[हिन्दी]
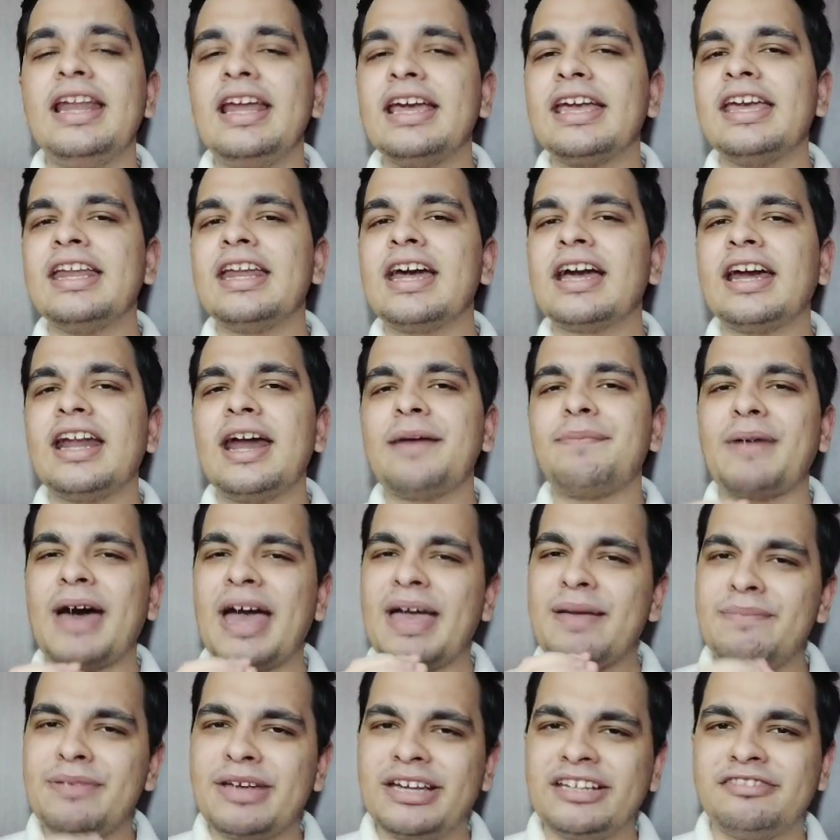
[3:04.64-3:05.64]
लेकिन अगर आप
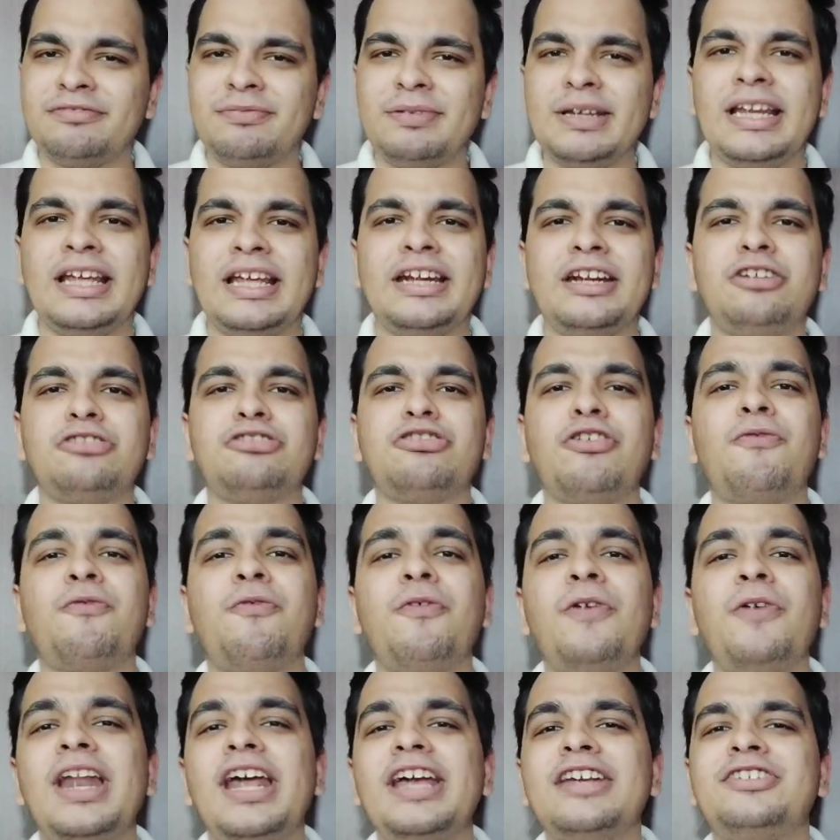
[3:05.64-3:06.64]
आईपीएस भी ले रहे हो तो
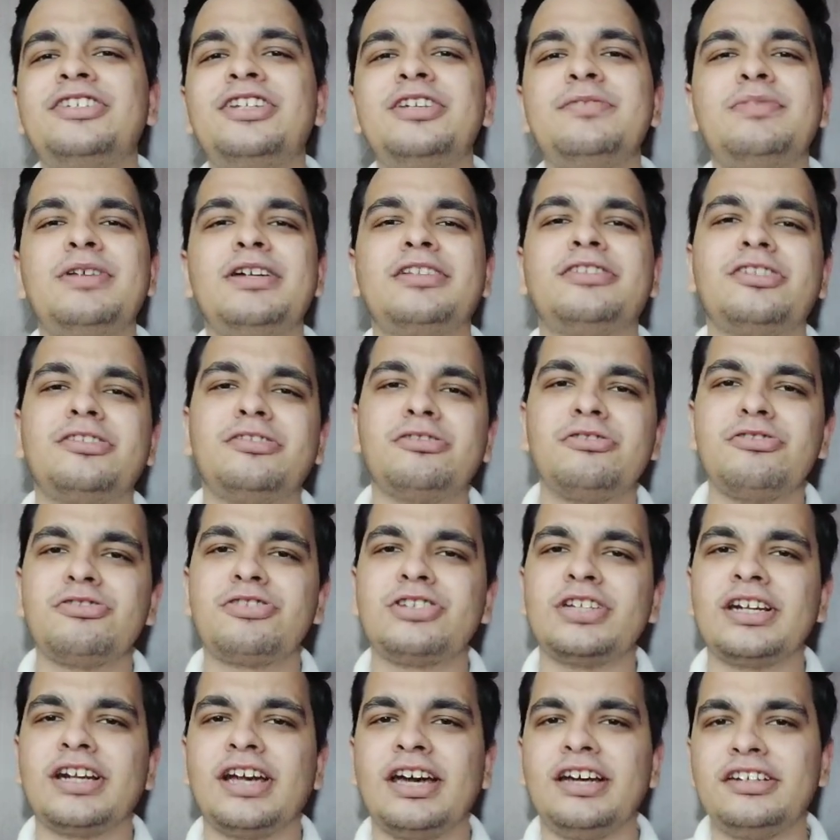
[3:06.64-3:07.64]
फुल एच प्लस
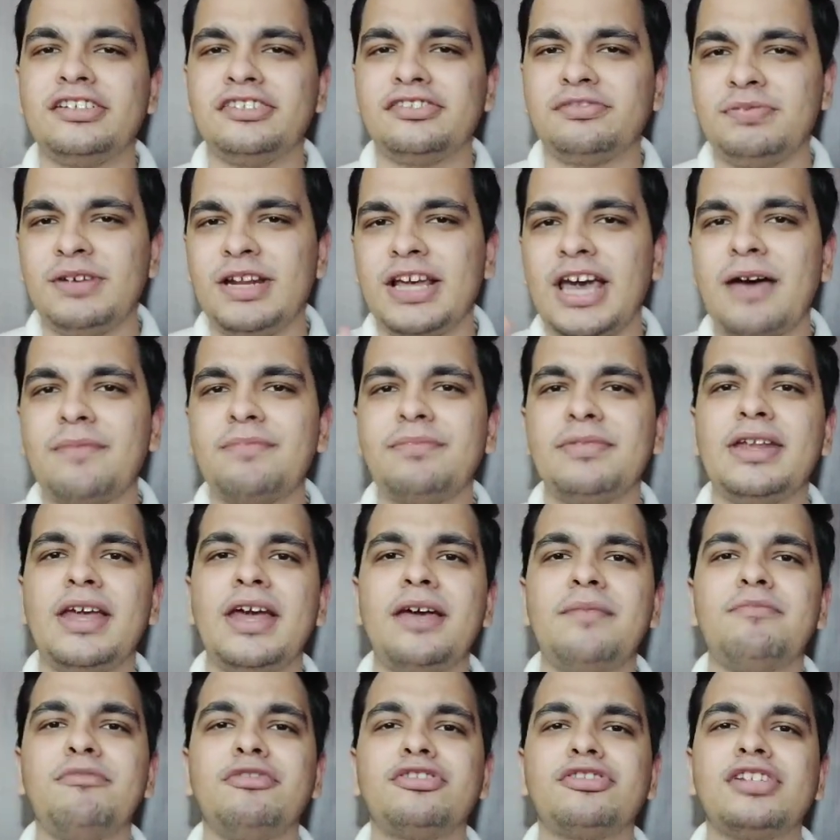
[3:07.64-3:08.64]
रेजोल्यूशन का डिस्प्ले आप
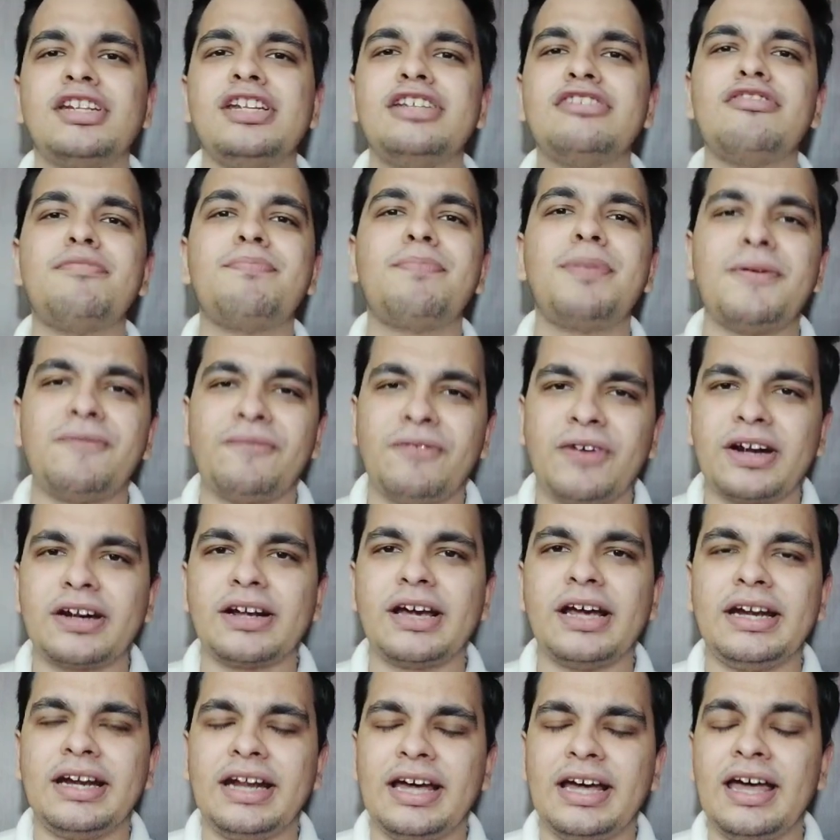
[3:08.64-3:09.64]
मोस्टली जो प्रिफर
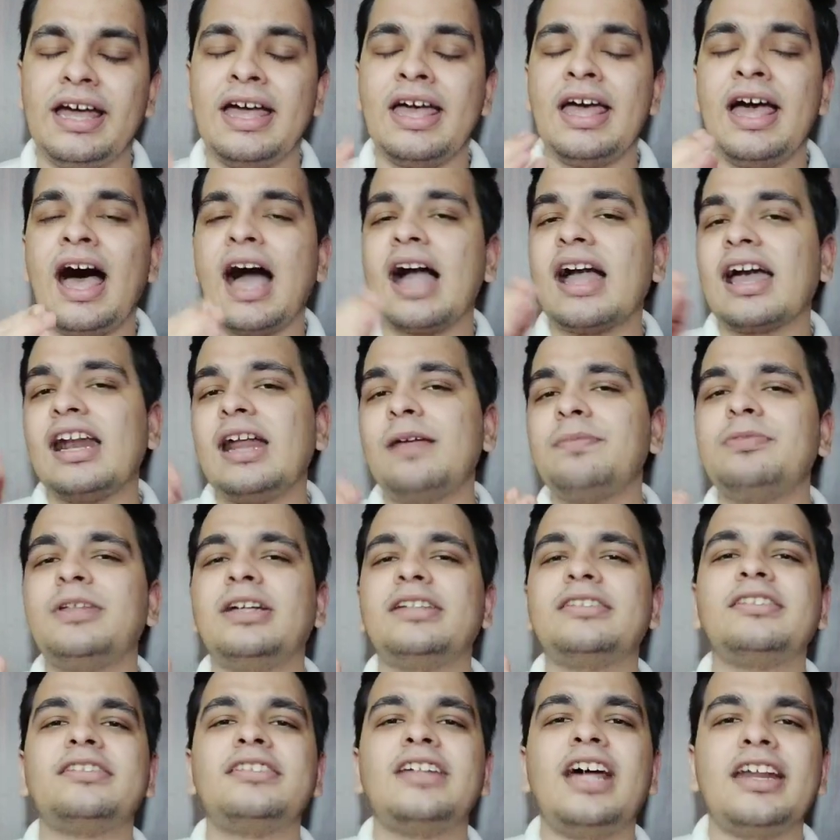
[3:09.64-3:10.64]
करना अगर आप
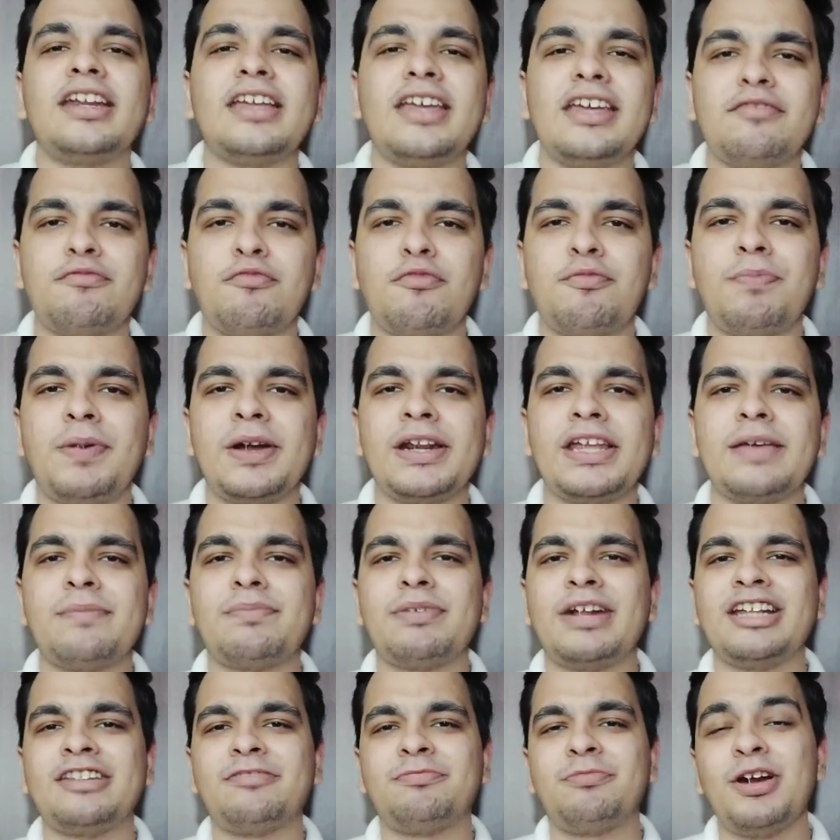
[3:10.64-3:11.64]
दस हजार के ऊपर की
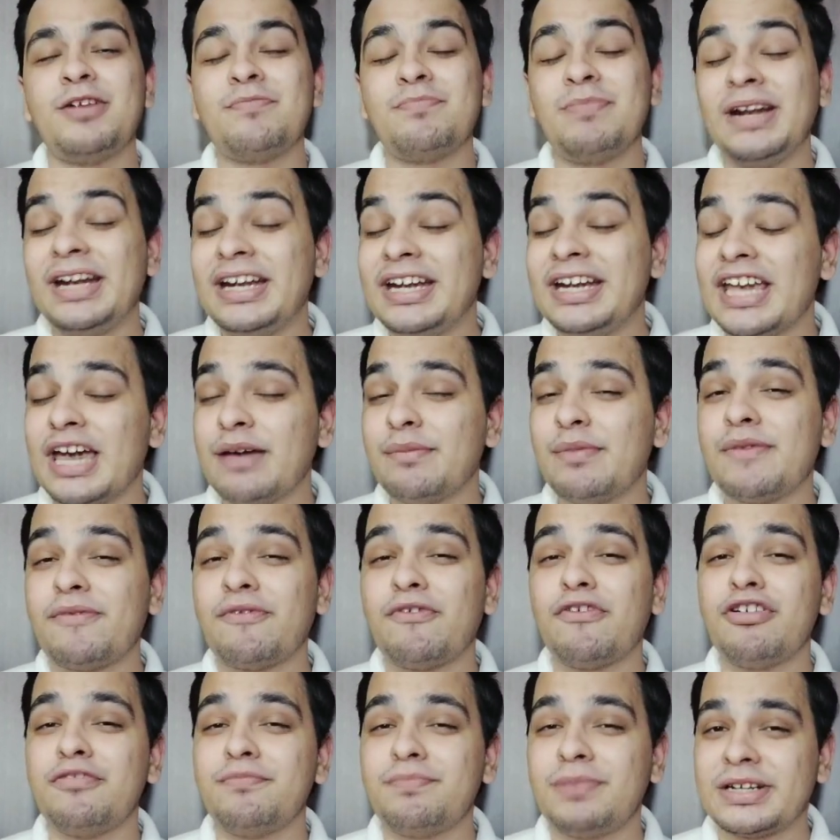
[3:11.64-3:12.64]
प्राइस पॉइंट पे इंडिया में
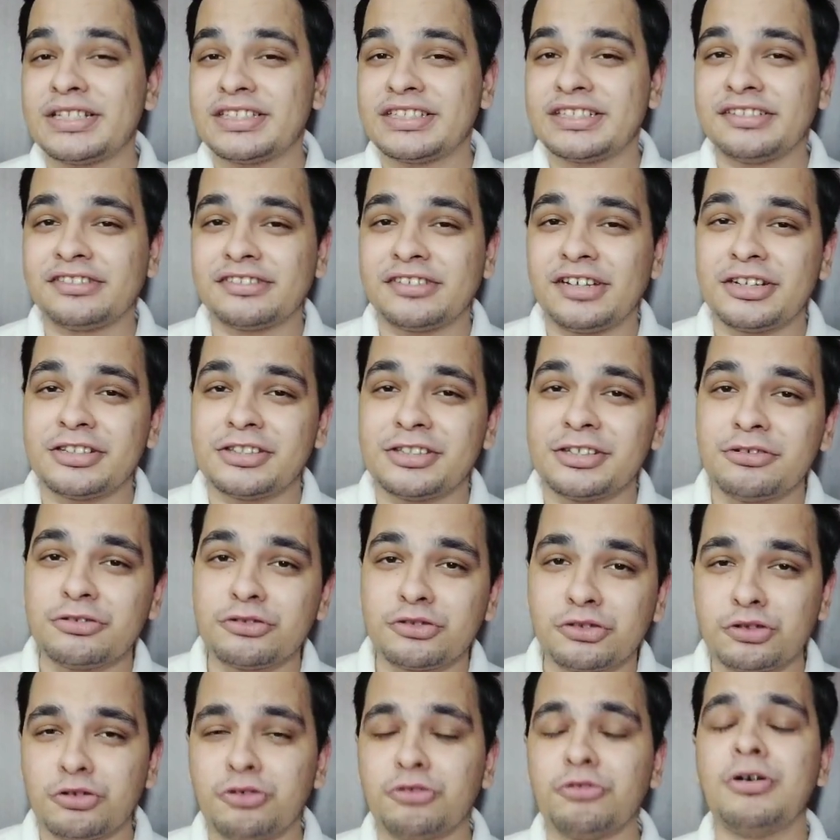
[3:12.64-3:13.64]
फोन परचेस करते हो
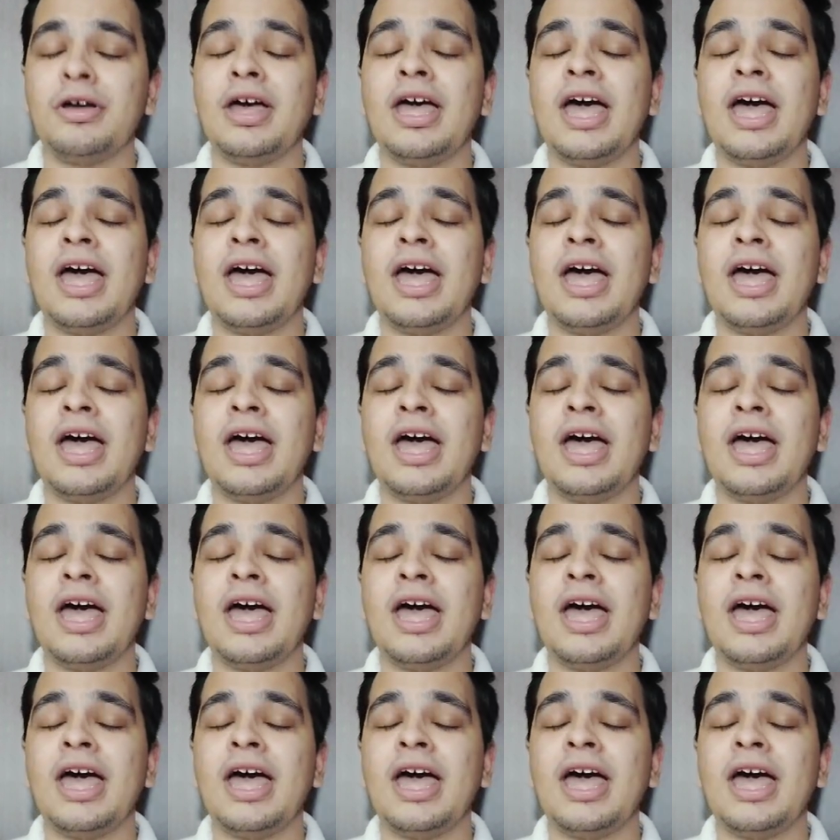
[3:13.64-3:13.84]
तो